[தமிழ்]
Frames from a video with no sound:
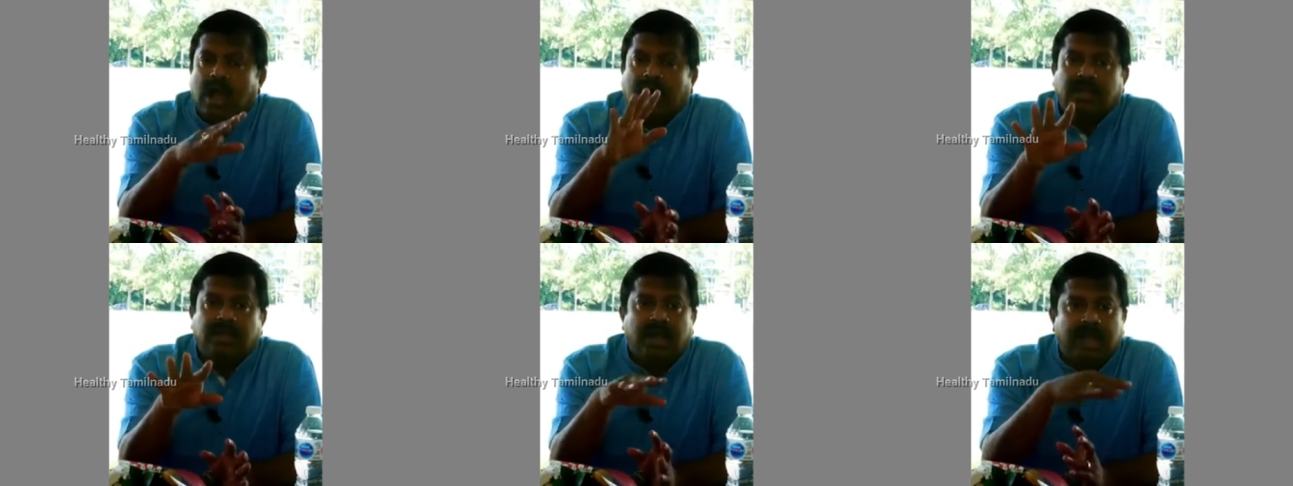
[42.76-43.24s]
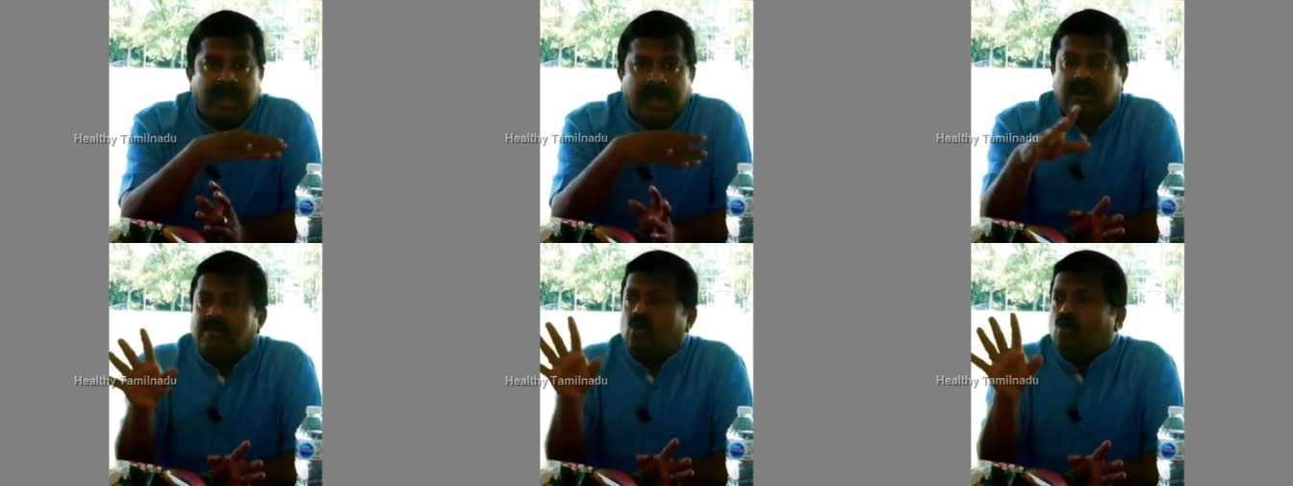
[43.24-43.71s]
அதுக்காக
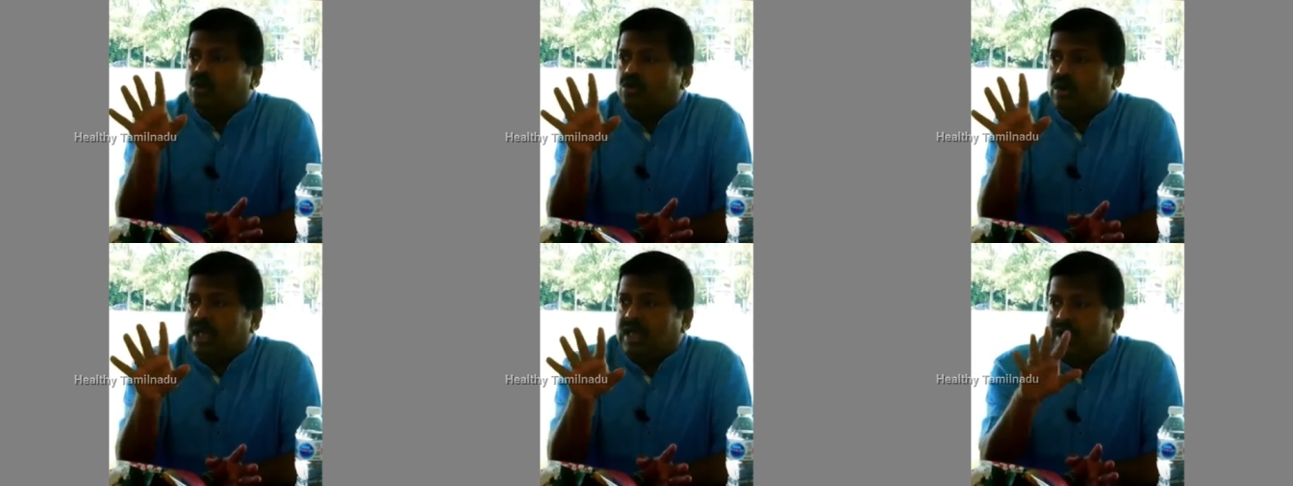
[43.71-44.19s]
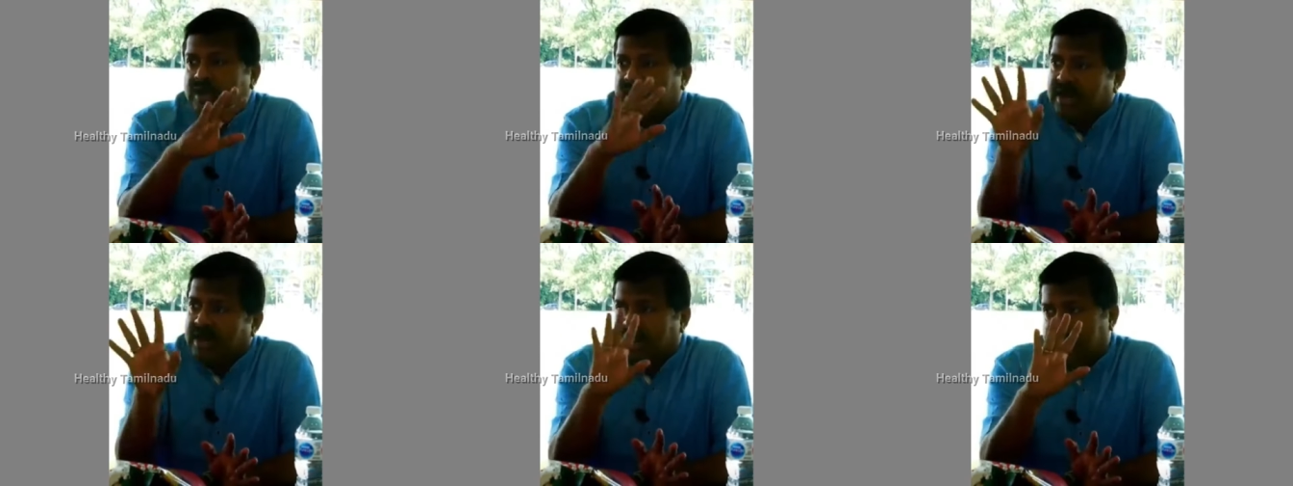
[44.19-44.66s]
எல்லாருமே கொடுக்கக்கூடாதான்னு
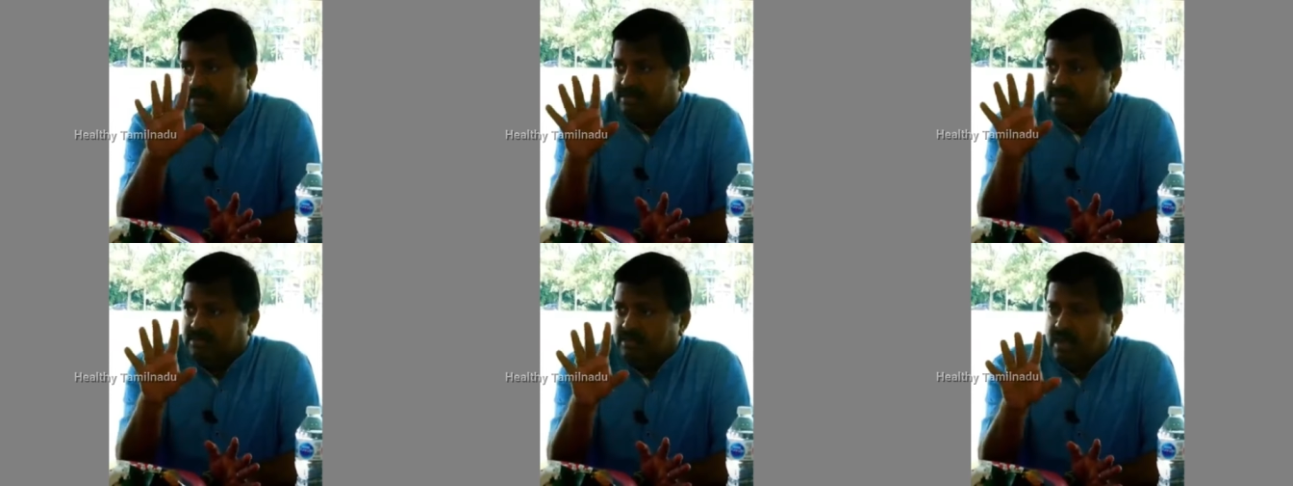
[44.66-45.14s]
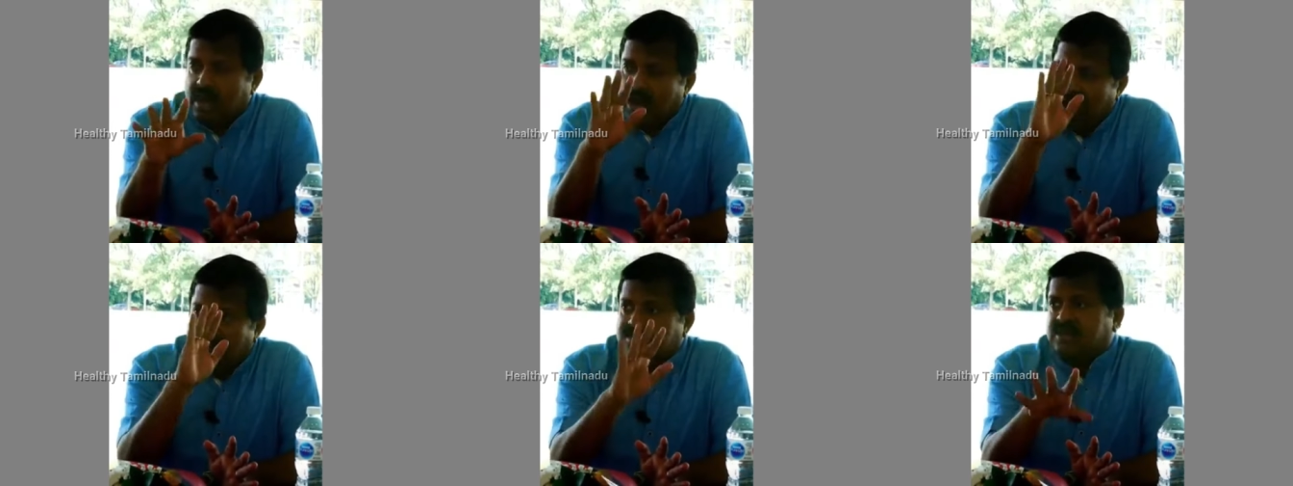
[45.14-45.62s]
கேட்டால் கிடையாது
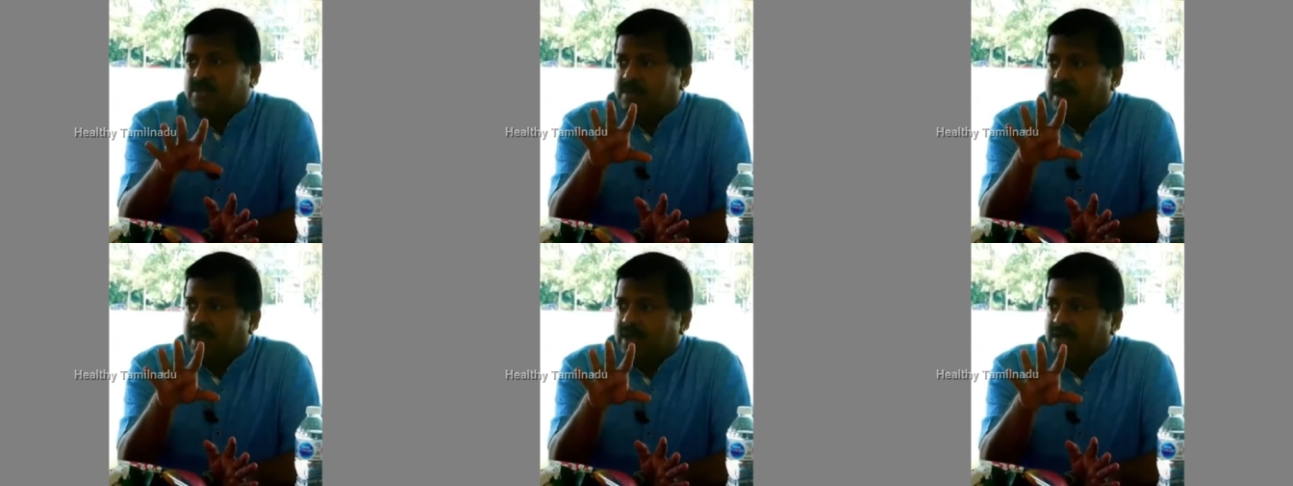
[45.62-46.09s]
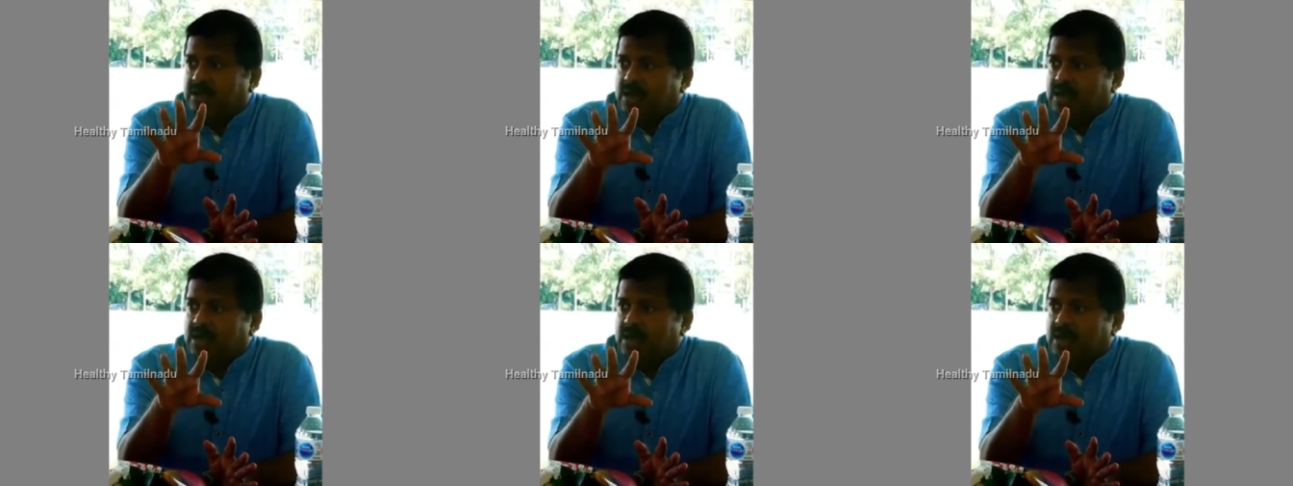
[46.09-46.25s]
எல்லாரும் சாப்பிட்லாம்